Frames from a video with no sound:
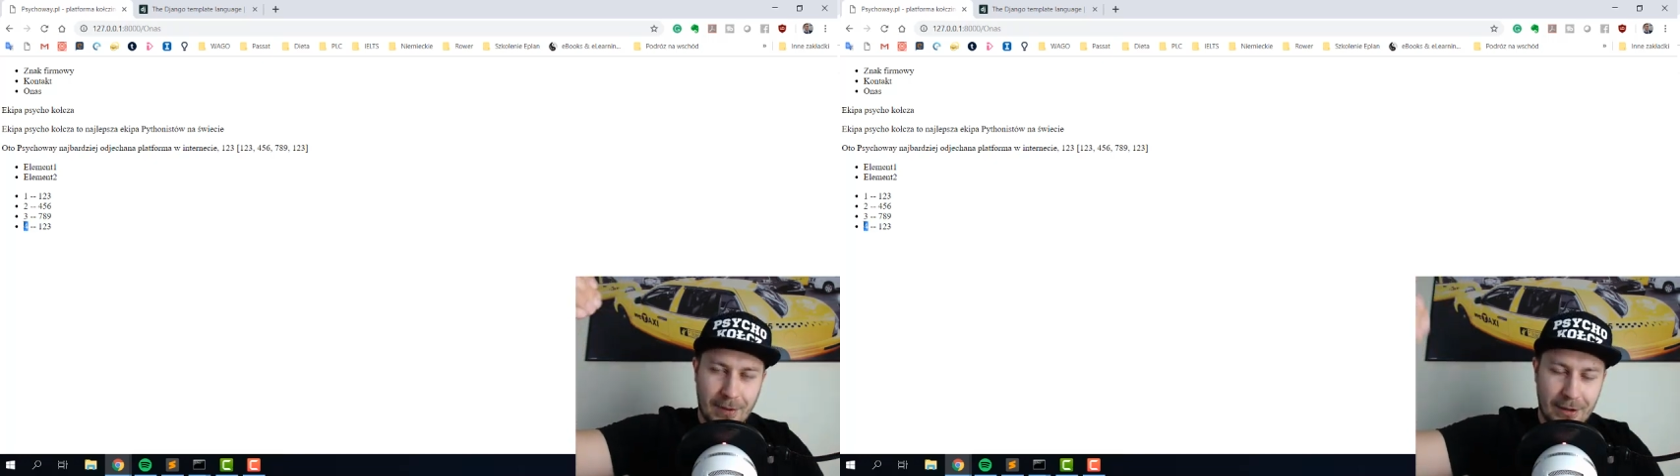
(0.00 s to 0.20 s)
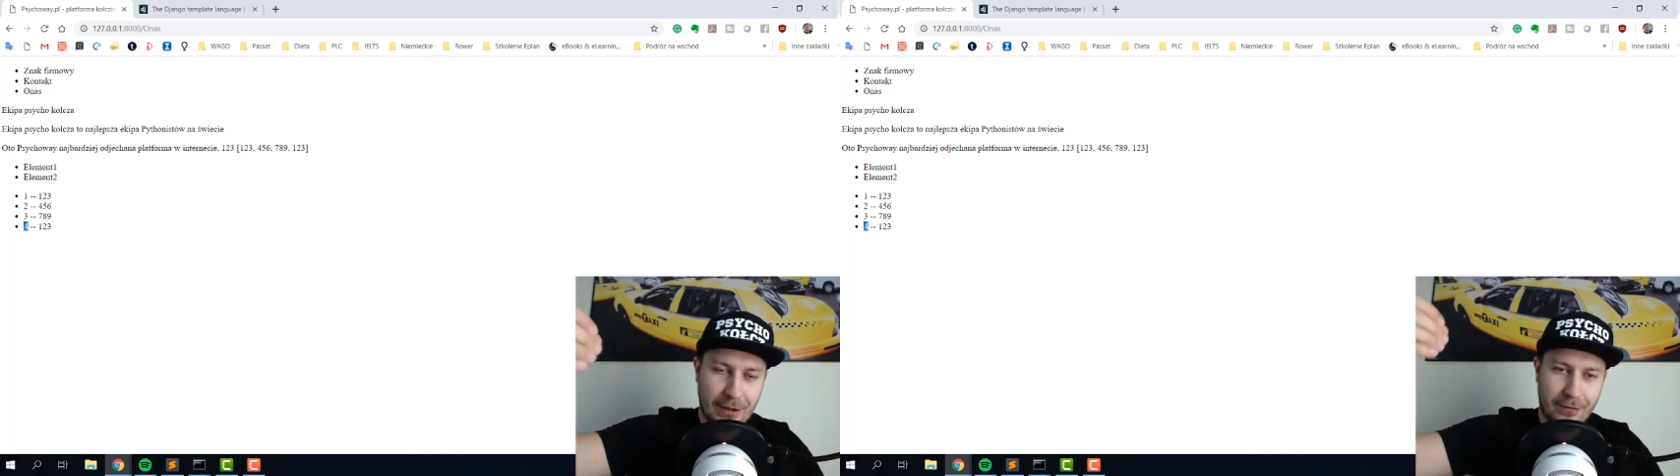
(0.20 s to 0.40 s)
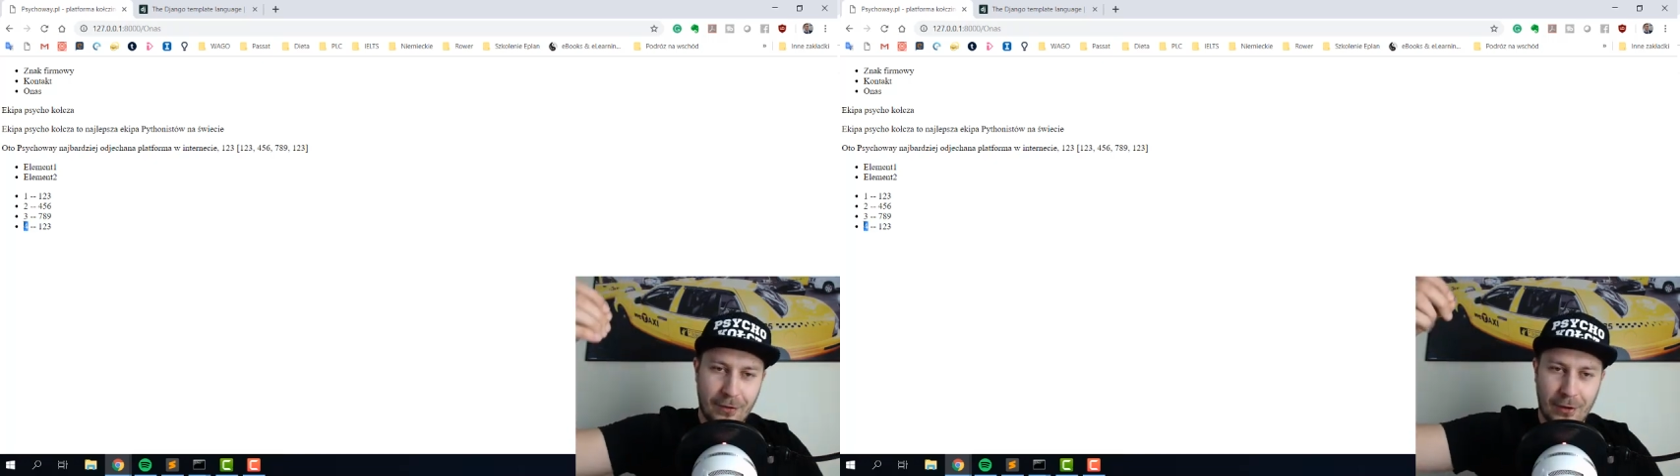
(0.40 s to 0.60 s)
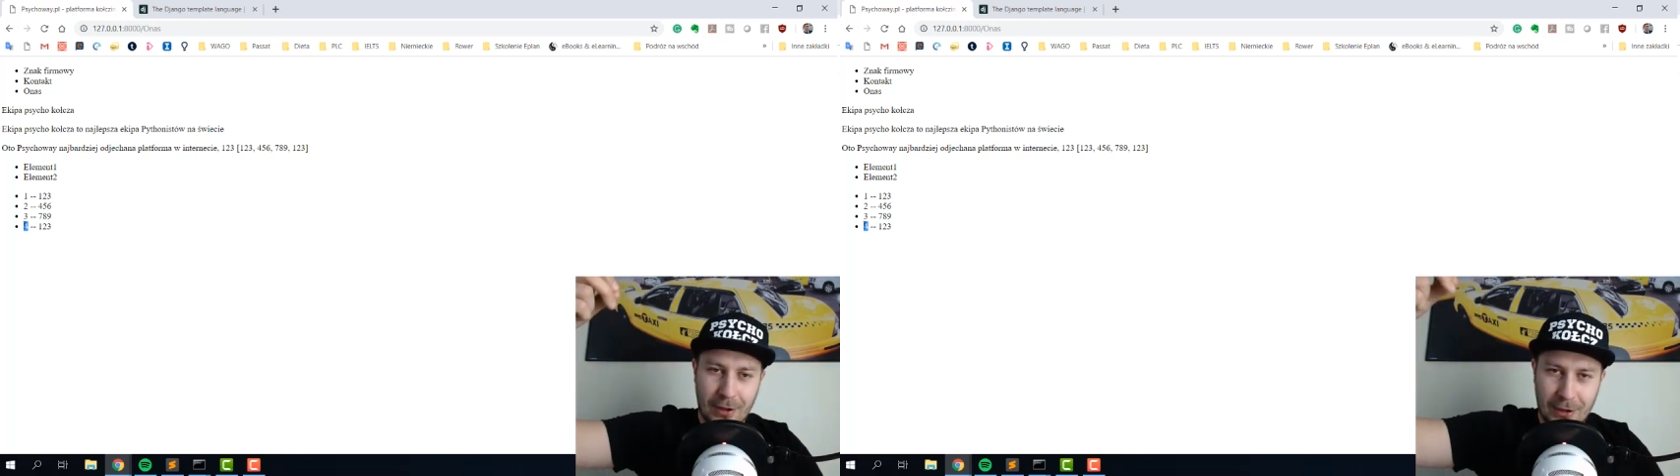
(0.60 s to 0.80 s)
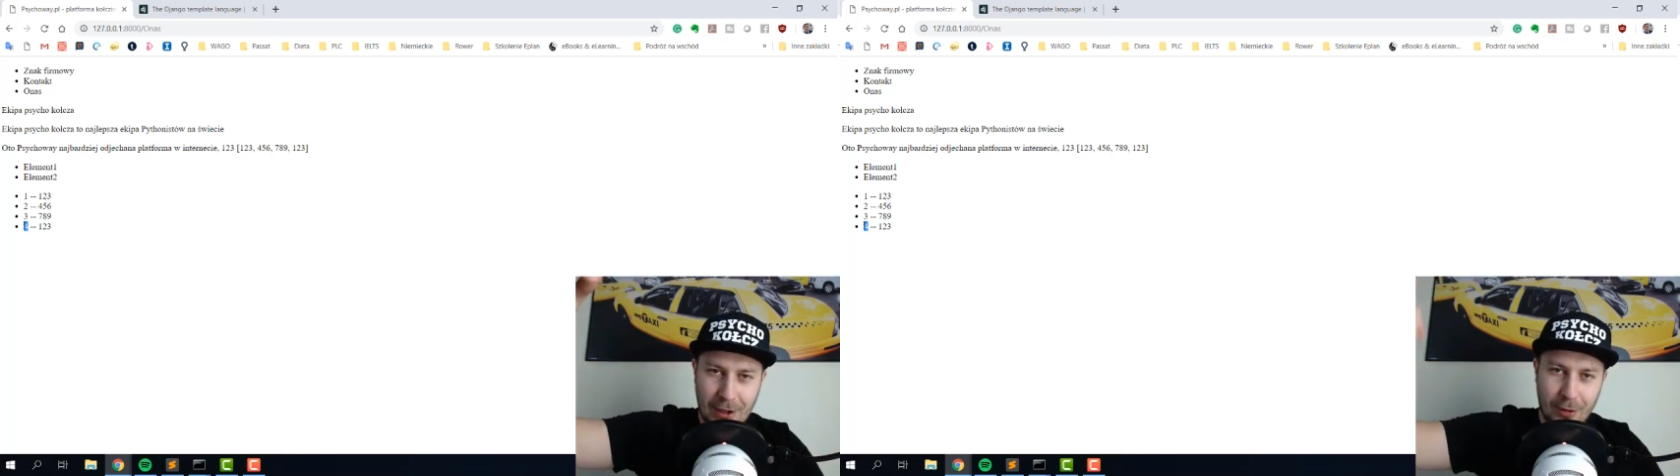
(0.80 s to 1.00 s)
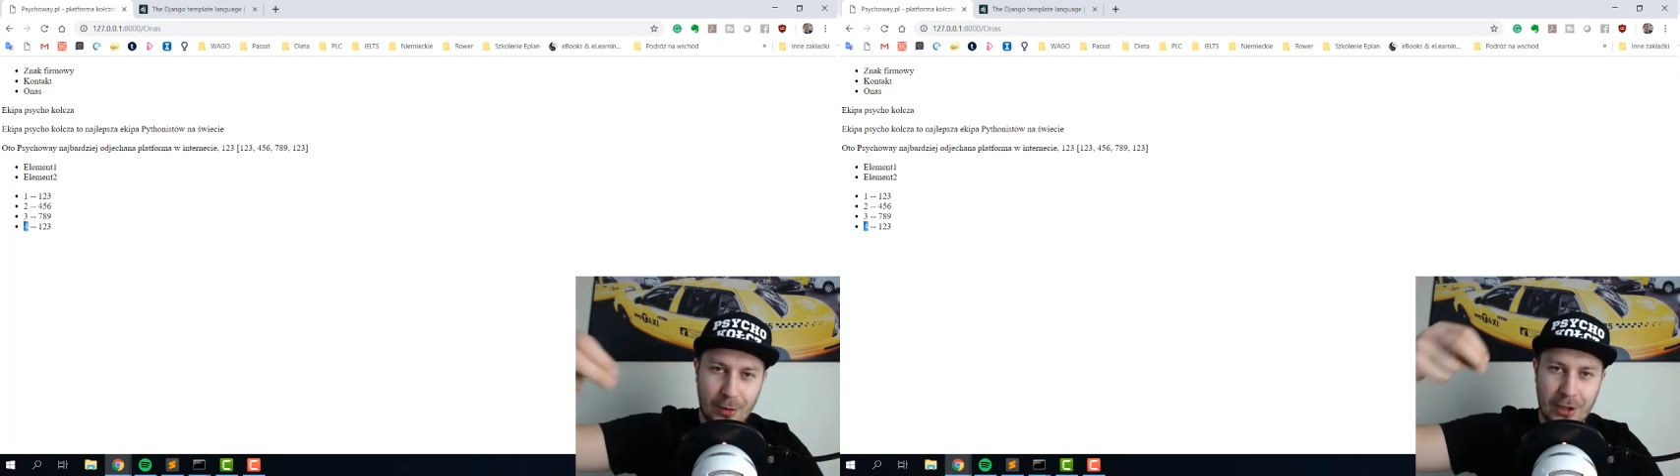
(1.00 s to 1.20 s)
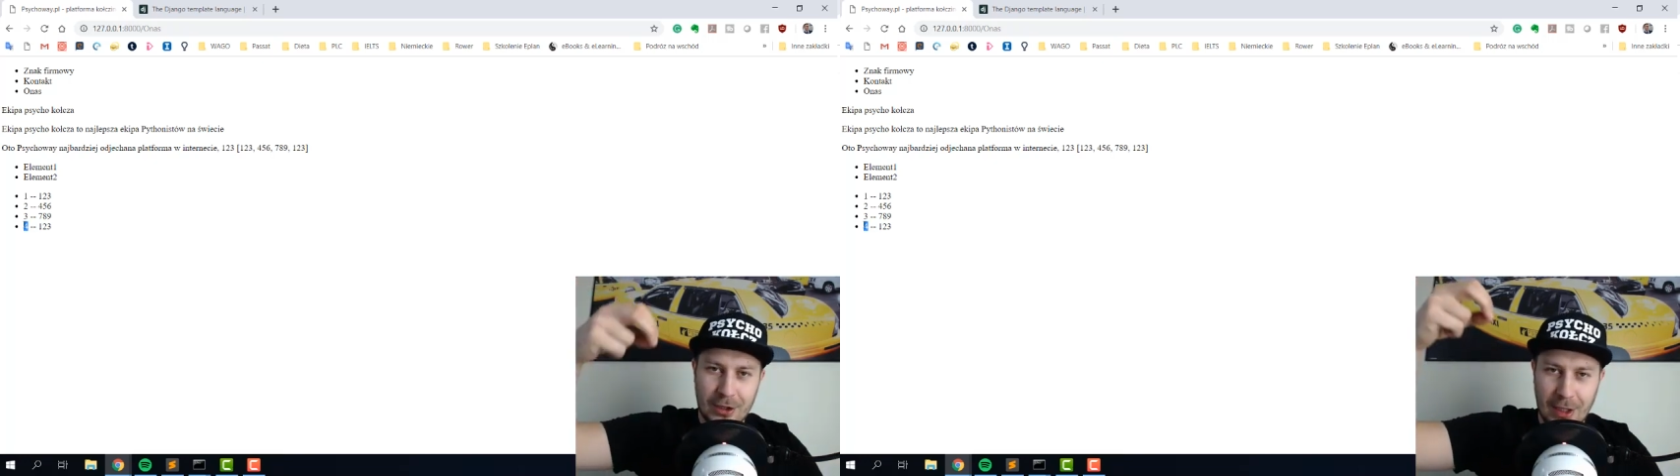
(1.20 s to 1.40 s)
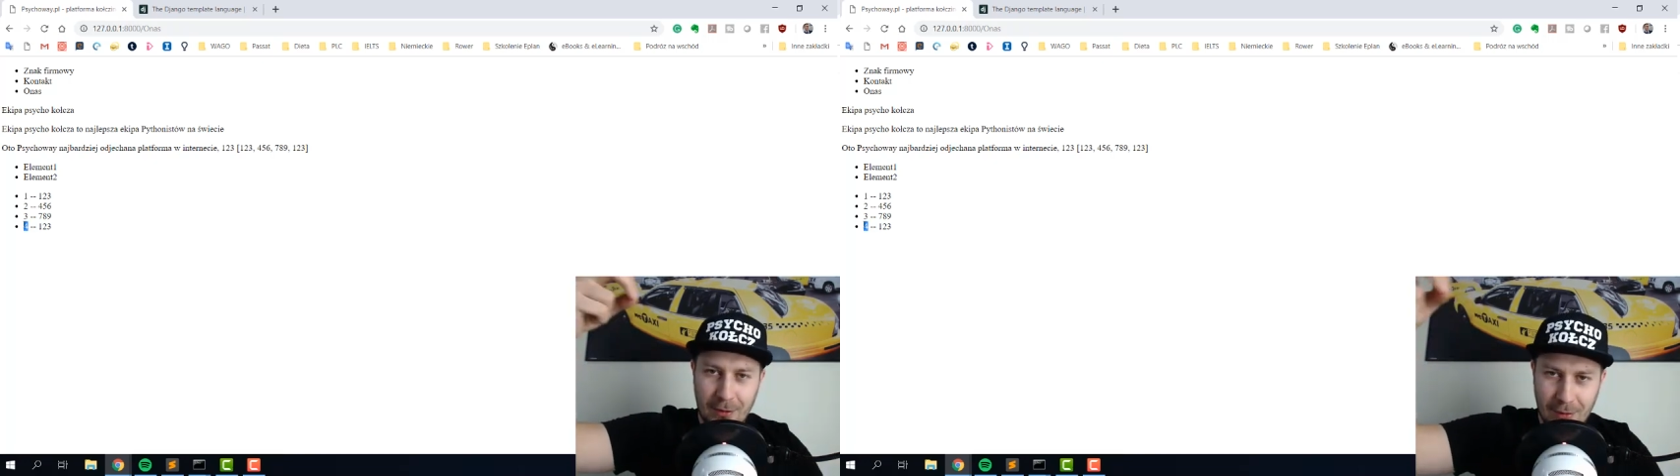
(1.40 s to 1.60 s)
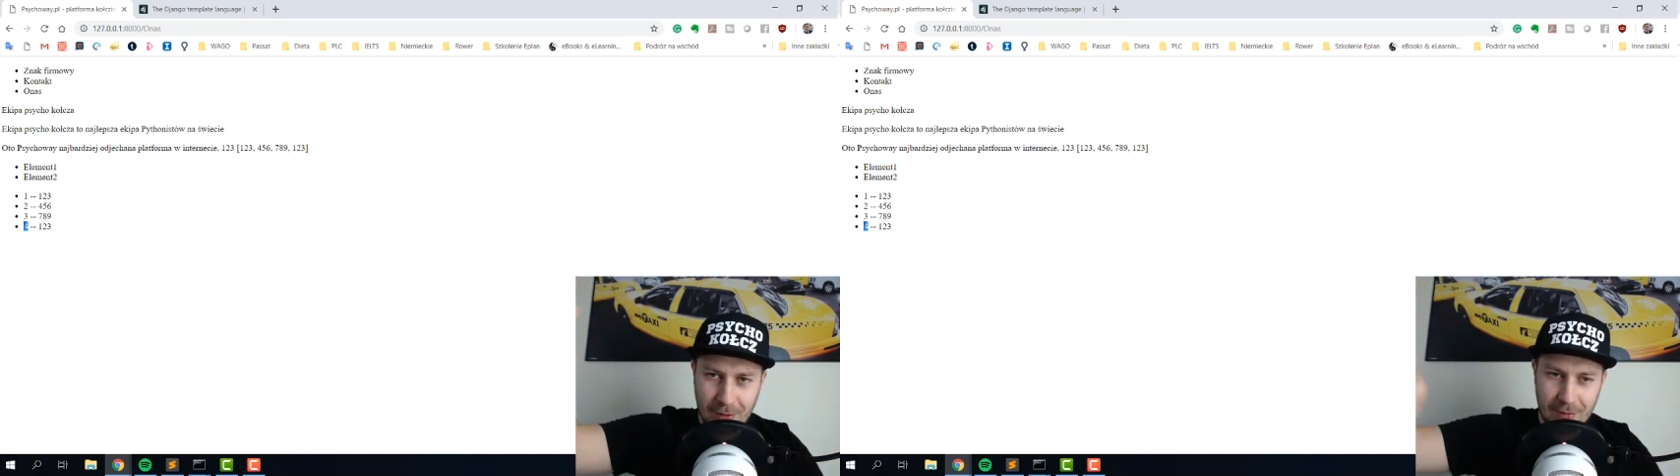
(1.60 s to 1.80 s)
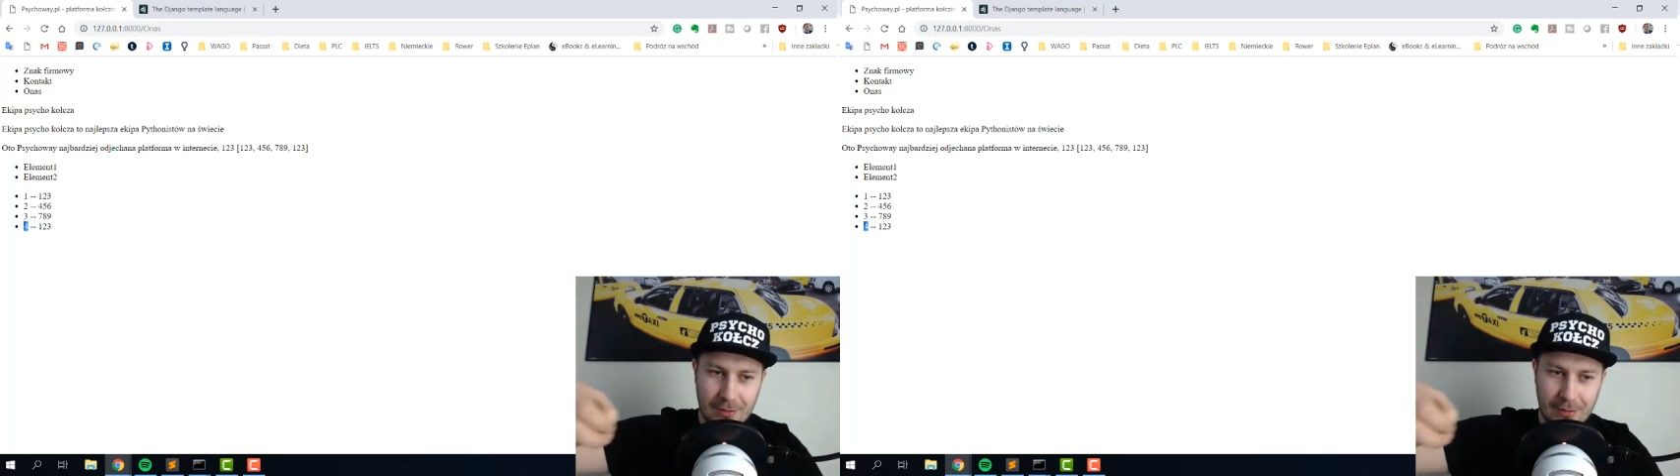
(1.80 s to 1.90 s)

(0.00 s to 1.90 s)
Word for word: Pętla for iteruje się